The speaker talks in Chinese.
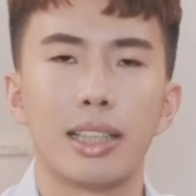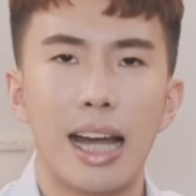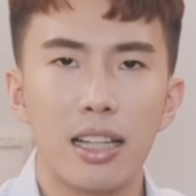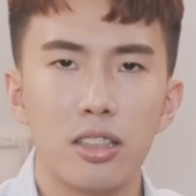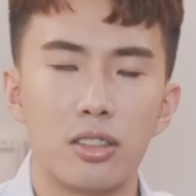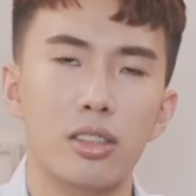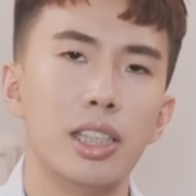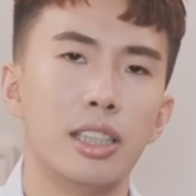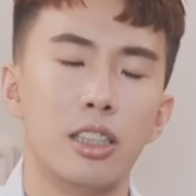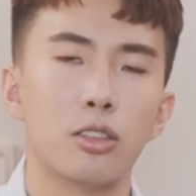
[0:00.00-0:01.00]
它的指
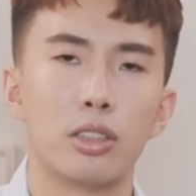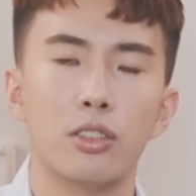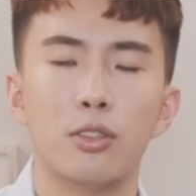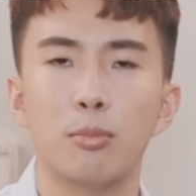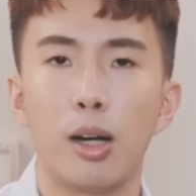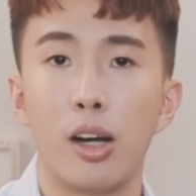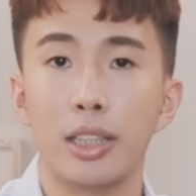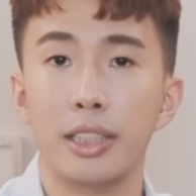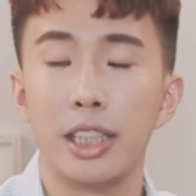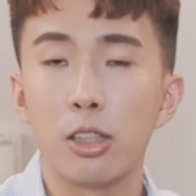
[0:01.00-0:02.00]
定行动支付包
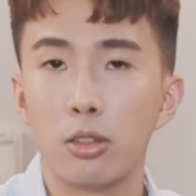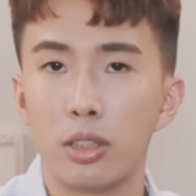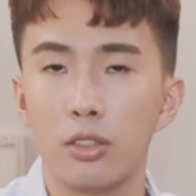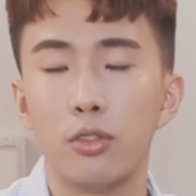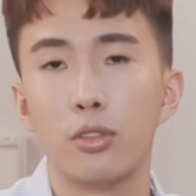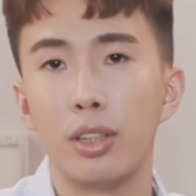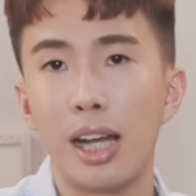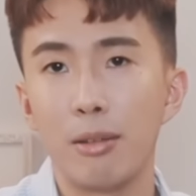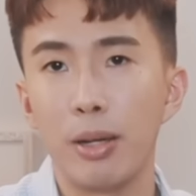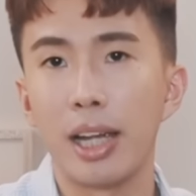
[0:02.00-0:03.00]
含了接口支付、
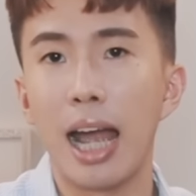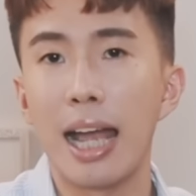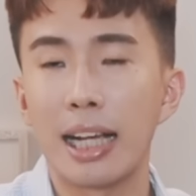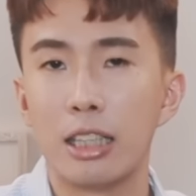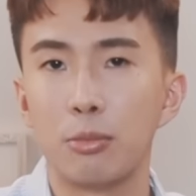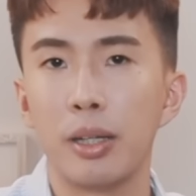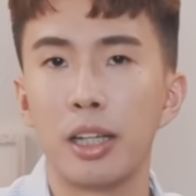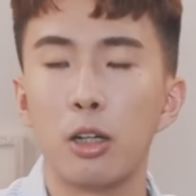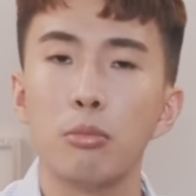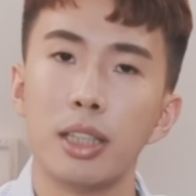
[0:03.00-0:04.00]
Line Pay、iCash
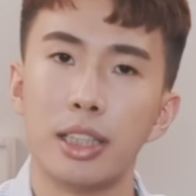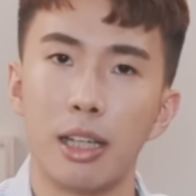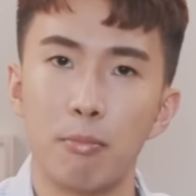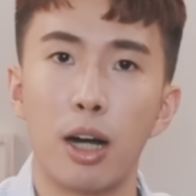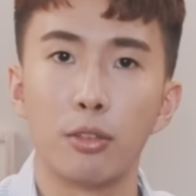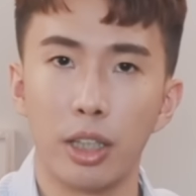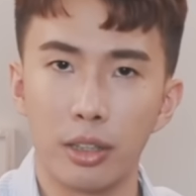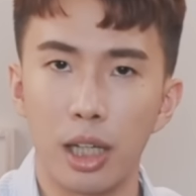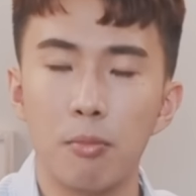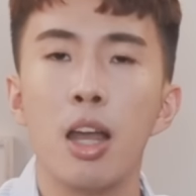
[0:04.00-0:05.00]
Pay、Open 钱包
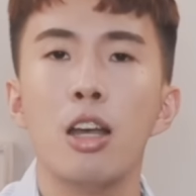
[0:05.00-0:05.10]
等等，